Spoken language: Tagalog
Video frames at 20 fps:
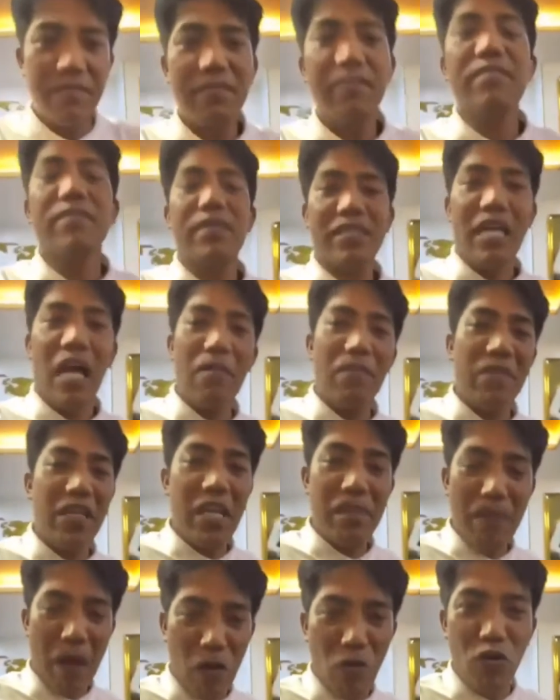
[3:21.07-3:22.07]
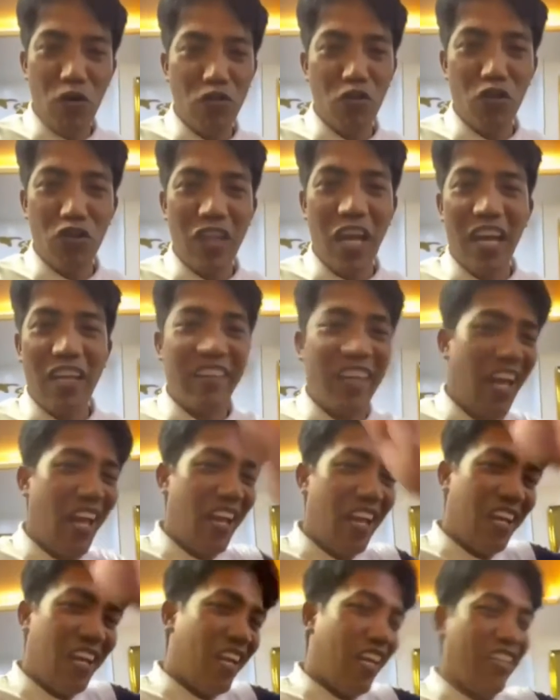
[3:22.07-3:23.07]
Sabi ni Pangulong
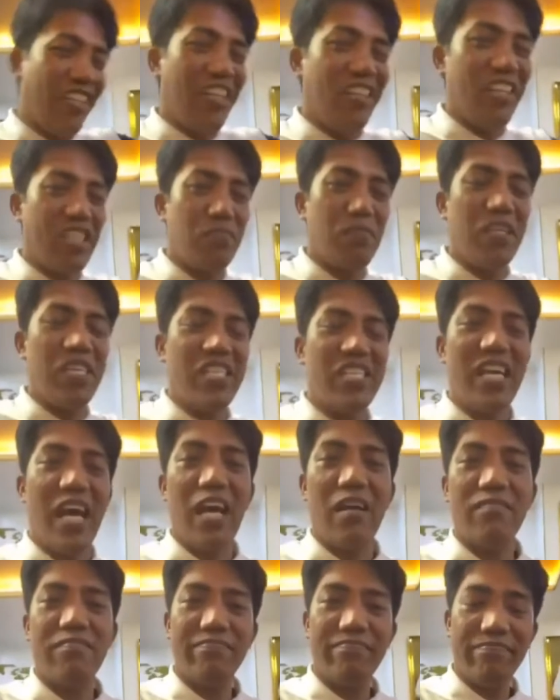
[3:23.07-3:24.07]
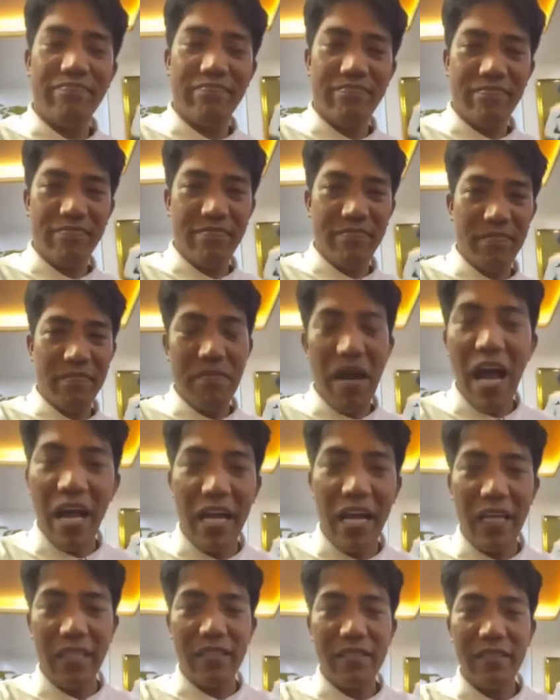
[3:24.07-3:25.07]
Duterte, i-dismiss niya.
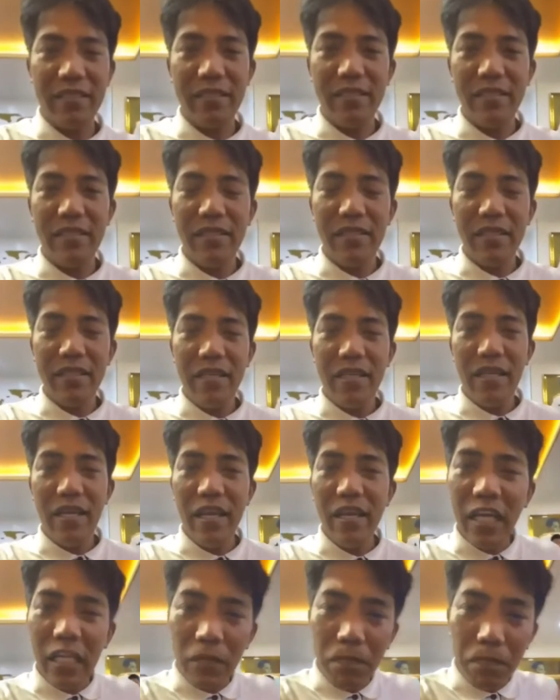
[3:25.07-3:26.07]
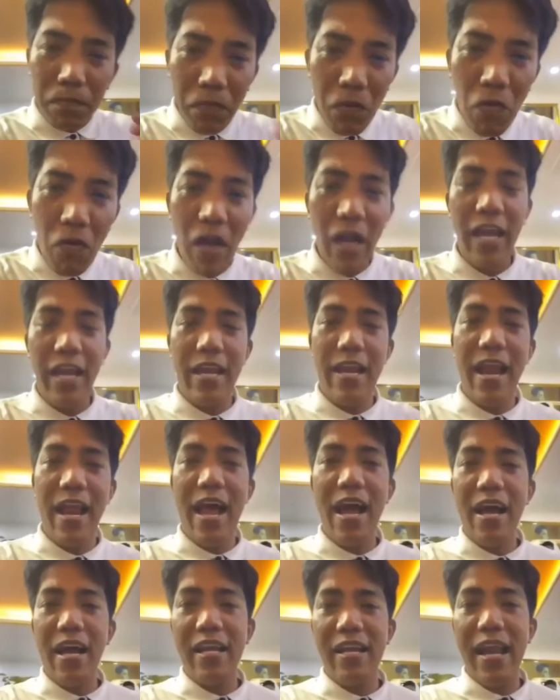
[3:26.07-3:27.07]
Bakit? Higit pong
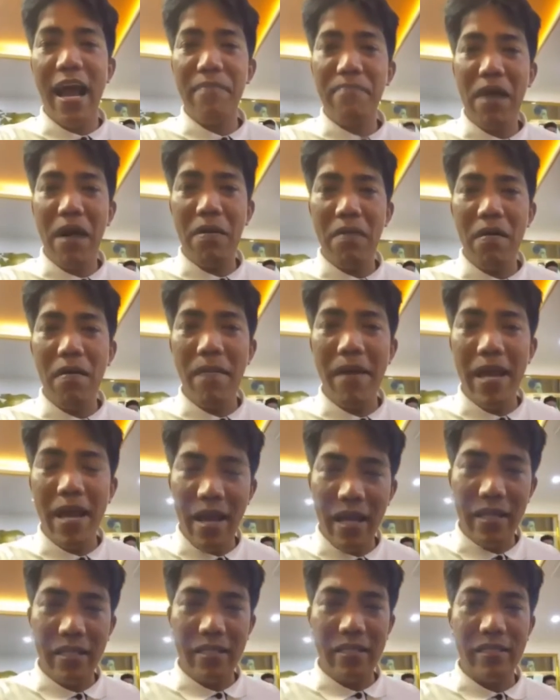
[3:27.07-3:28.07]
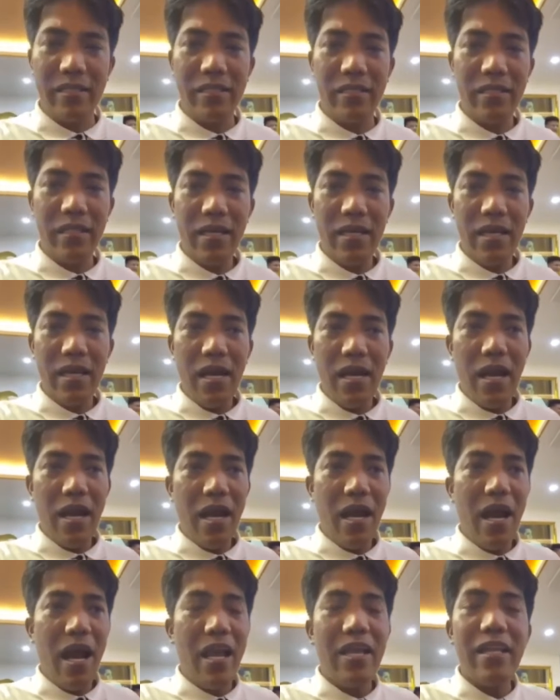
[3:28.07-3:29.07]
kailangan ng mamamayan.
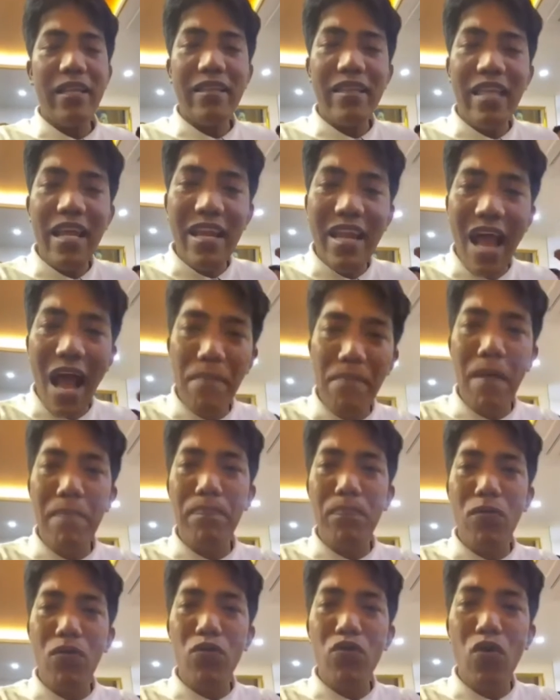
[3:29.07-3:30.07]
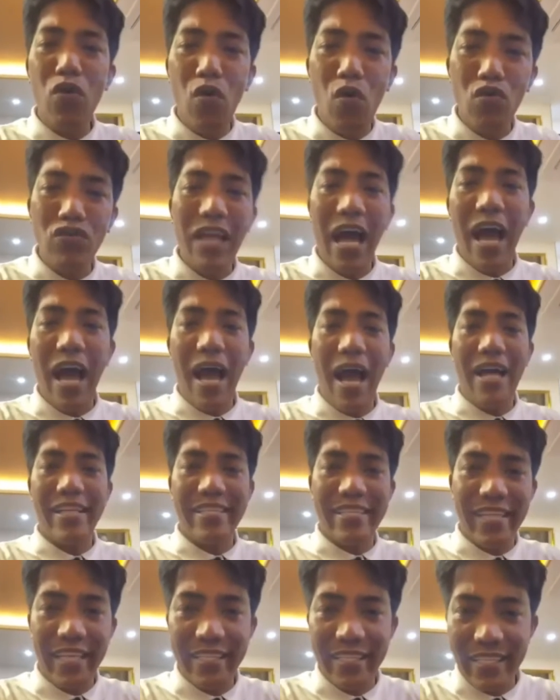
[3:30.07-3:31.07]
Hindi lamang po yung kuda at
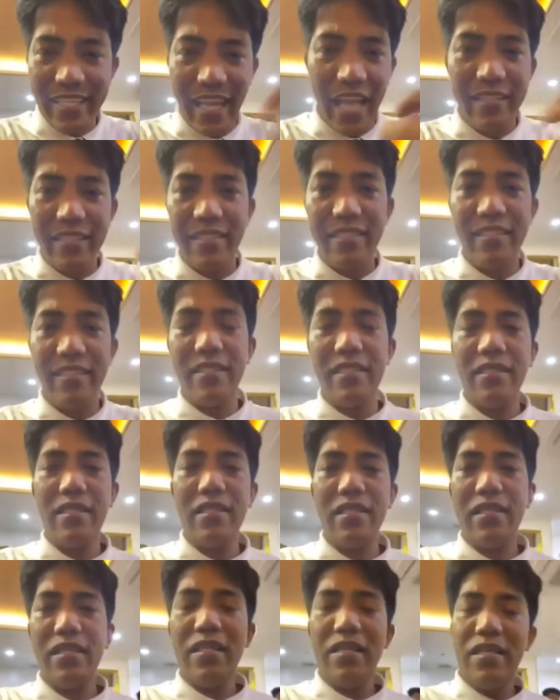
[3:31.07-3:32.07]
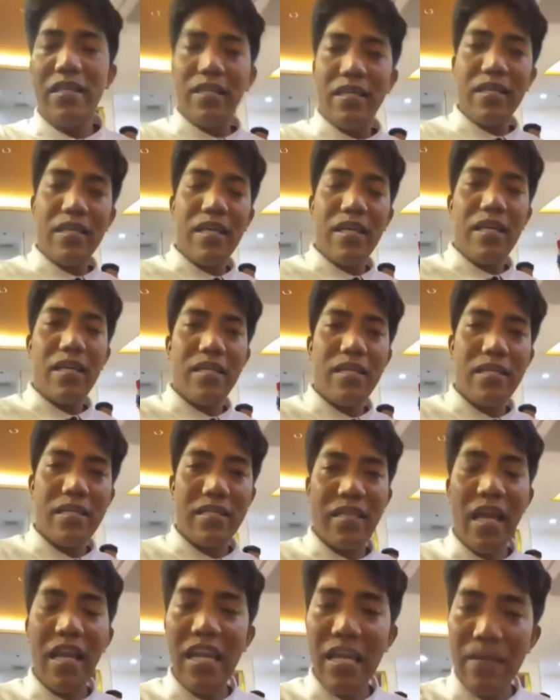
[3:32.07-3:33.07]
satsat
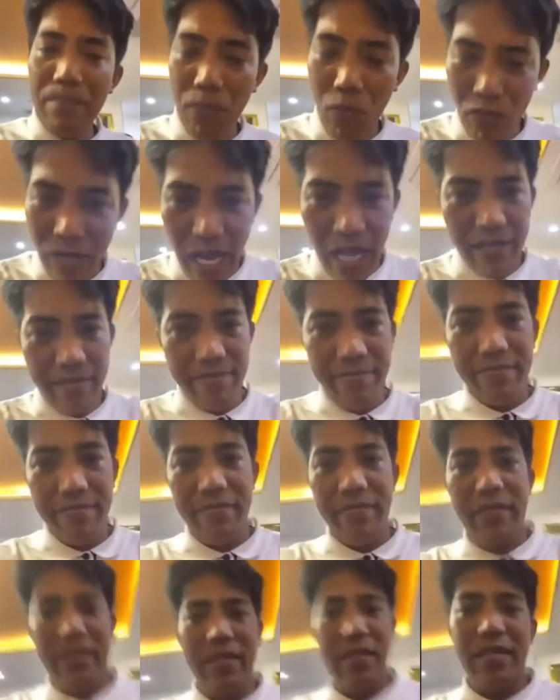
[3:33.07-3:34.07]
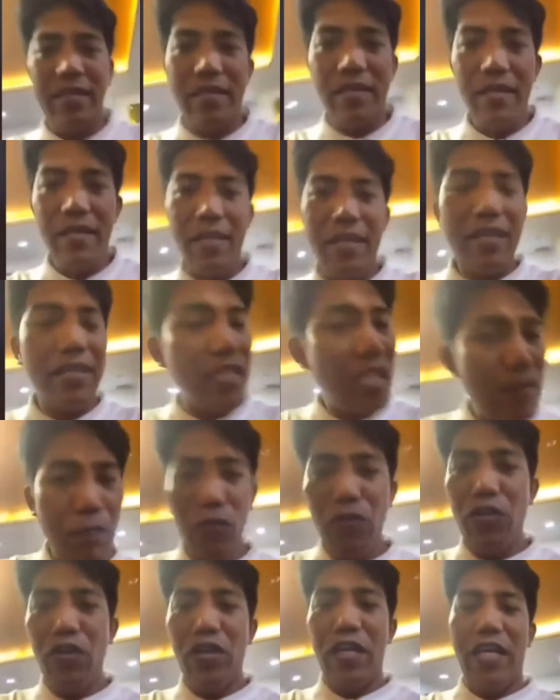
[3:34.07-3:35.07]
sa lipunan. Hindi
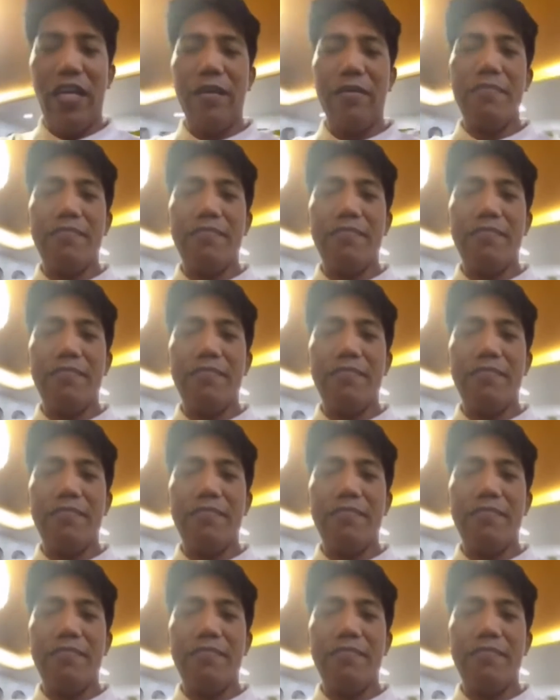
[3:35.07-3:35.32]
po yun eh.